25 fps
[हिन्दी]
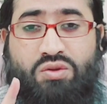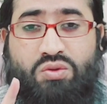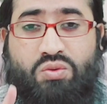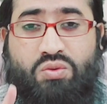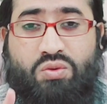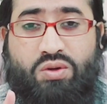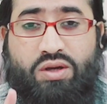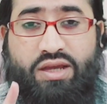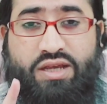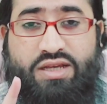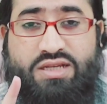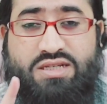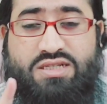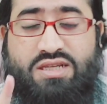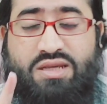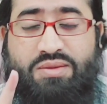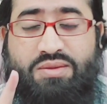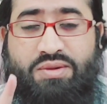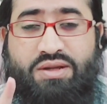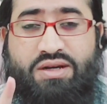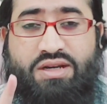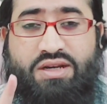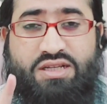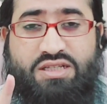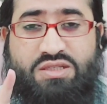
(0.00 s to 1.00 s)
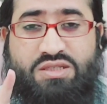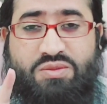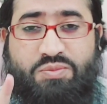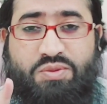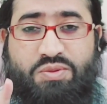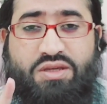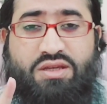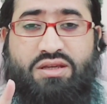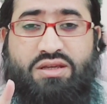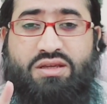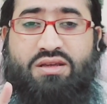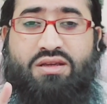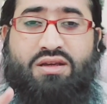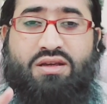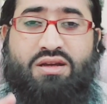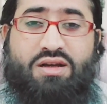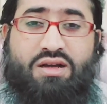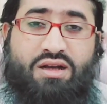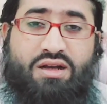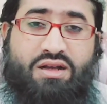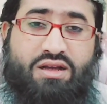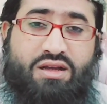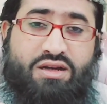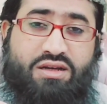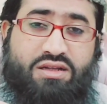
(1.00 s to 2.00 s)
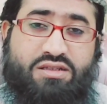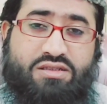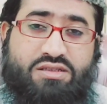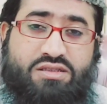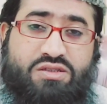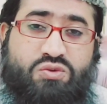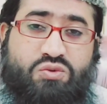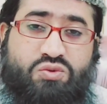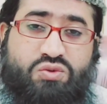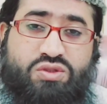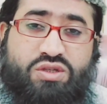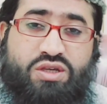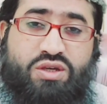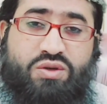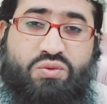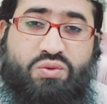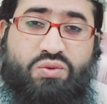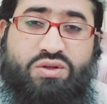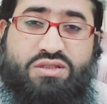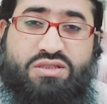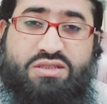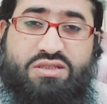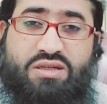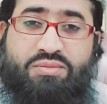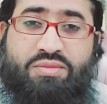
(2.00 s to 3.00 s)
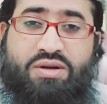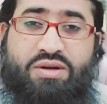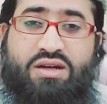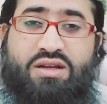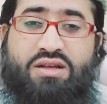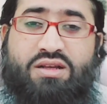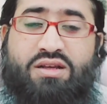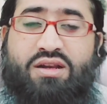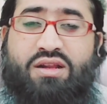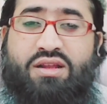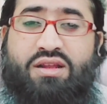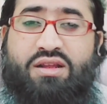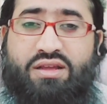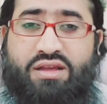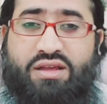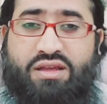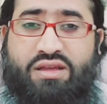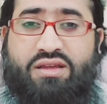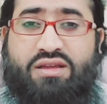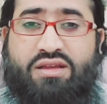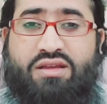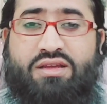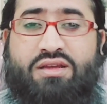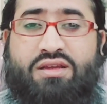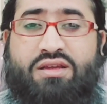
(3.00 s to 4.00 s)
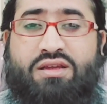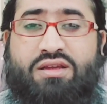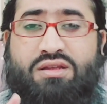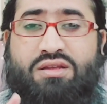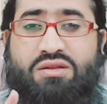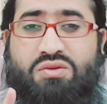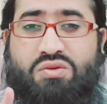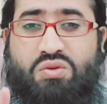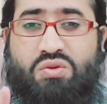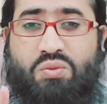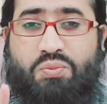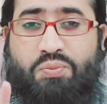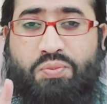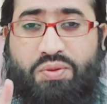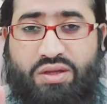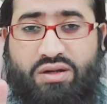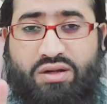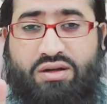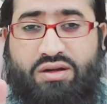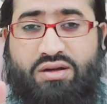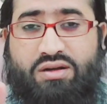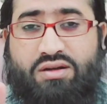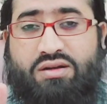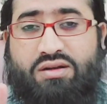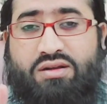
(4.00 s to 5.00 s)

तो ऐसे मरीज़ भी अगर इस नुस्खे को इस्तेमाल करेंगे तो फिर